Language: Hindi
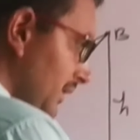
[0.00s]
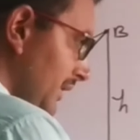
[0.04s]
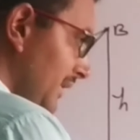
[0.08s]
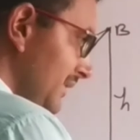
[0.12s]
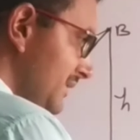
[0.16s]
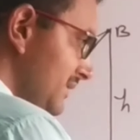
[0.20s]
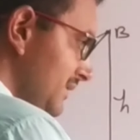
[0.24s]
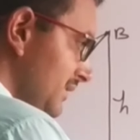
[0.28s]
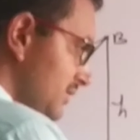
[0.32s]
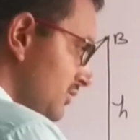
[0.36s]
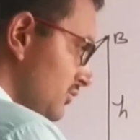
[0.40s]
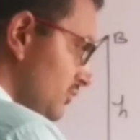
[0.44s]

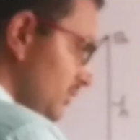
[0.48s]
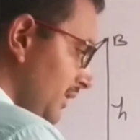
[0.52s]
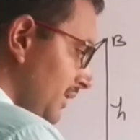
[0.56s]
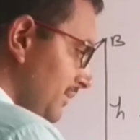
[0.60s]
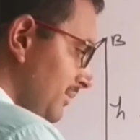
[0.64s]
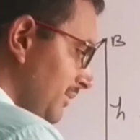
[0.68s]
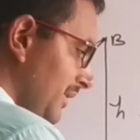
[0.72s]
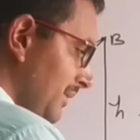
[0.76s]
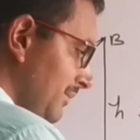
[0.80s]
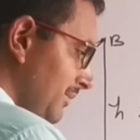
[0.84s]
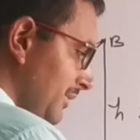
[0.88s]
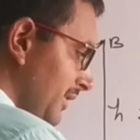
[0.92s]
एच स्क्वायर
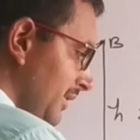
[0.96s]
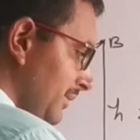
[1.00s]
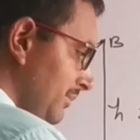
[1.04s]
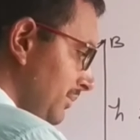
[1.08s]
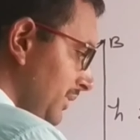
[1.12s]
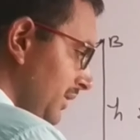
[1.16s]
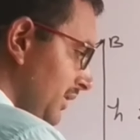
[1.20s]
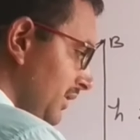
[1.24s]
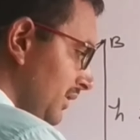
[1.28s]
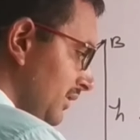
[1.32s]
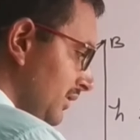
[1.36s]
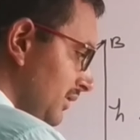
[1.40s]
बराबर ए
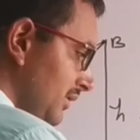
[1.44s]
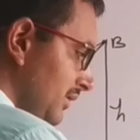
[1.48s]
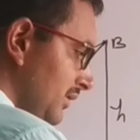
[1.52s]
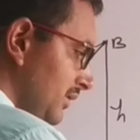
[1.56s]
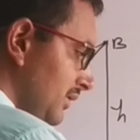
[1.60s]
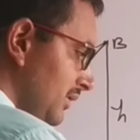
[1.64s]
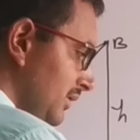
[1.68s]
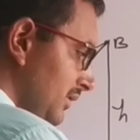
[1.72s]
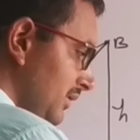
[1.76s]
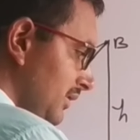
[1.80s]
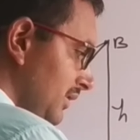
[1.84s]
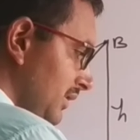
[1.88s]
बी
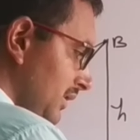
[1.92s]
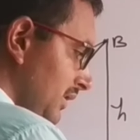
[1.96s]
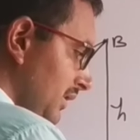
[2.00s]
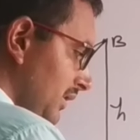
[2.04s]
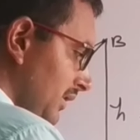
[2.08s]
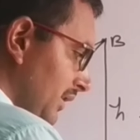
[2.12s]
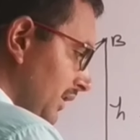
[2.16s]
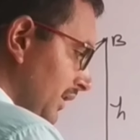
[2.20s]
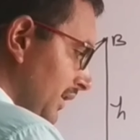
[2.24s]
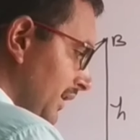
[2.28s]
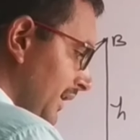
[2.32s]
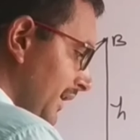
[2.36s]

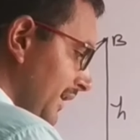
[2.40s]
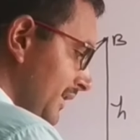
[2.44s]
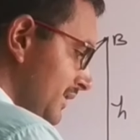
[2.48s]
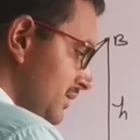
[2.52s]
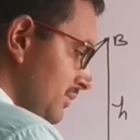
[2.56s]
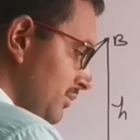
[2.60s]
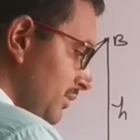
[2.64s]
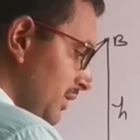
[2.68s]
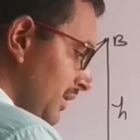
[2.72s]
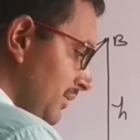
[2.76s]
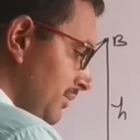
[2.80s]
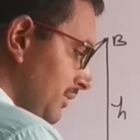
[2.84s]
एच
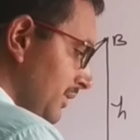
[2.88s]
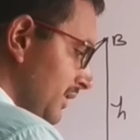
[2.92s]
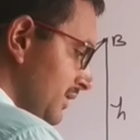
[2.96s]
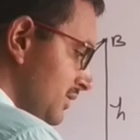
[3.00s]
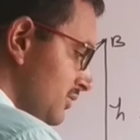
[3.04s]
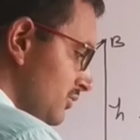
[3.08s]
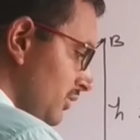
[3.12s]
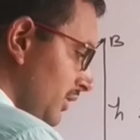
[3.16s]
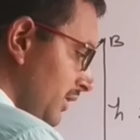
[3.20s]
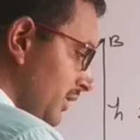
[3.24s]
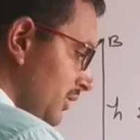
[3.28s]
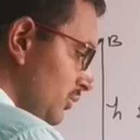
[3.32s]
बराबर
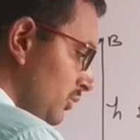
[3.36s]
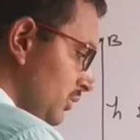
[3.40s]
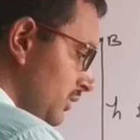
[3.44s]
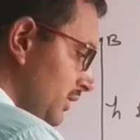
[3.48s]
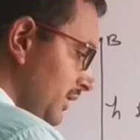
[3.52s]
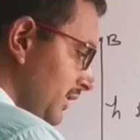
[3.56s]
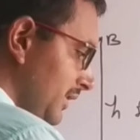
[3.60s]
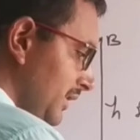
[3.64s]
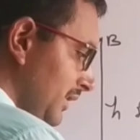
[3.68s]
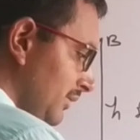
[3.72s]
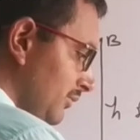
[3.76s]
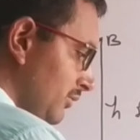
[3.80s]
स्क्वायर रूट
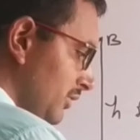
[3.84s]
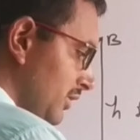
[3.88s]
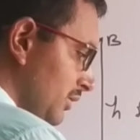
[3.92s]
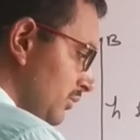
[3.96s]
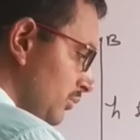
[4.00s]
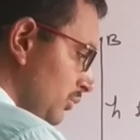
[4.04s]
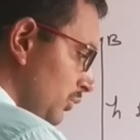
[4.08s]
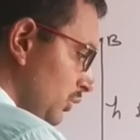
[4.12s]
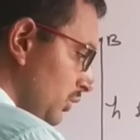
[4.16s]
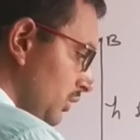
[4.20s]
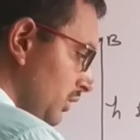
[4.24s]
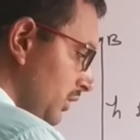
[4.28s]
ले लिया
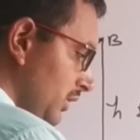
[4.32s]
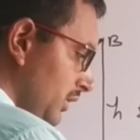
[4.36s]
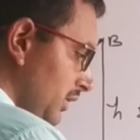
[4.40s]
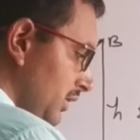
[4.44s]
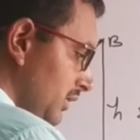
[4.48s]
वर्गमूल